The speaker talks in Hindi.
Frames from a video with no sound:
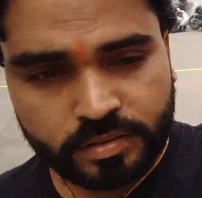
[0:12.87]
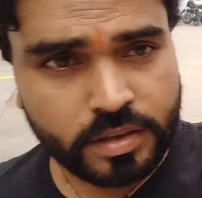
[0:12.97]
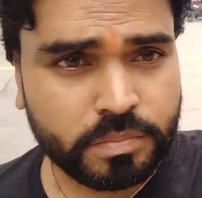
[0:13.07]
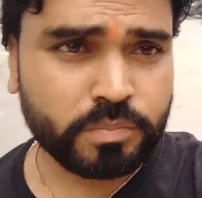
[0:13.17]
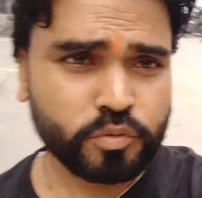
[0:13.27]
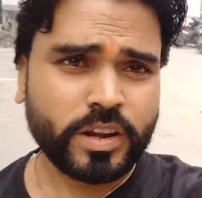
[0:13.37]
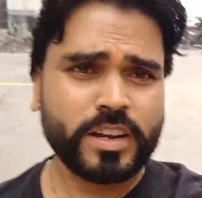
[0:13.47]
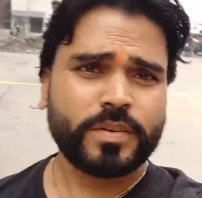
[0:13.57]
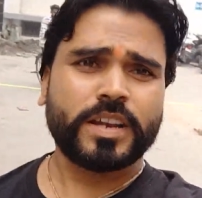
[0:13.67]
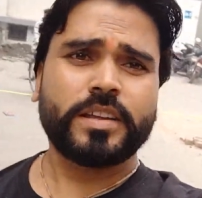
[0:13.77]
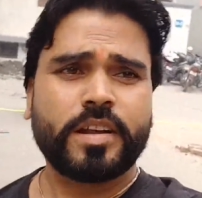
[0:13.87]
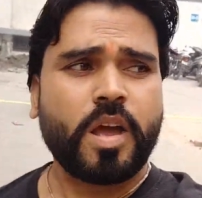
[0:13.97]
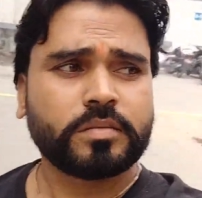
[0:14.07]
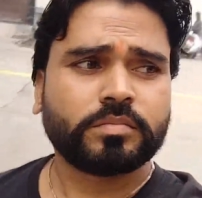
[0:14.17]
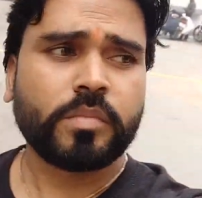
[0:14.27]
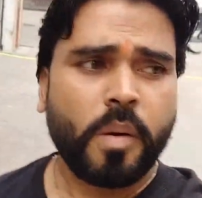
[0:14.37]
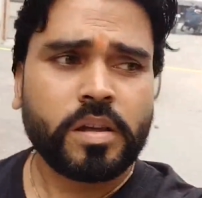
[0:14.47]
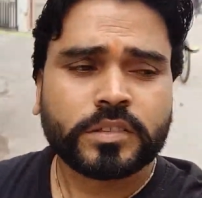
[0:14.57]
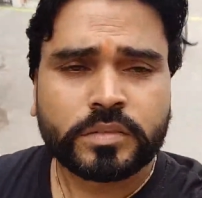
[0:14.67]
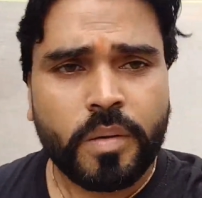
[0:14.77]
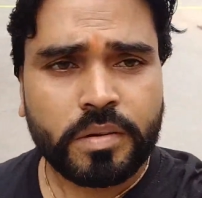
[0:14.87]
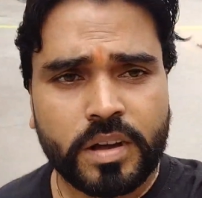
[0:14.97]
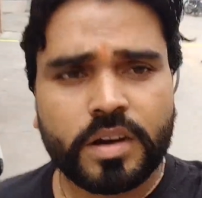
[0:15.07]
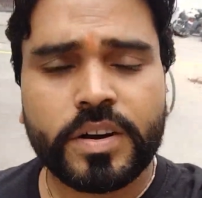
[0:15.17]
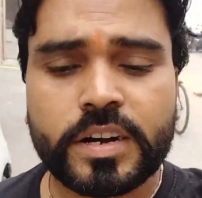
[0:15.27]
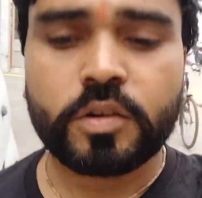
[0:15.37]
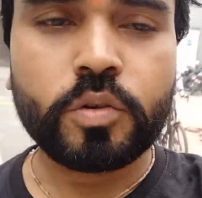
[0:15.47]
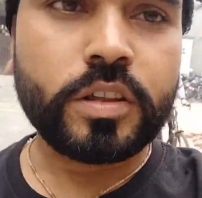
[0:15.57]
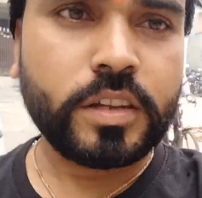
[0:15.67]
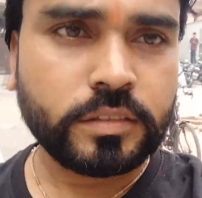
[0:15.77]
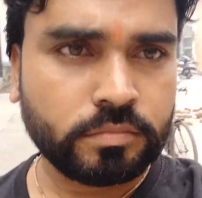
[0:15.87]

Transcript: सब पुराने वाले गंगा वाटर खोद रहे हैं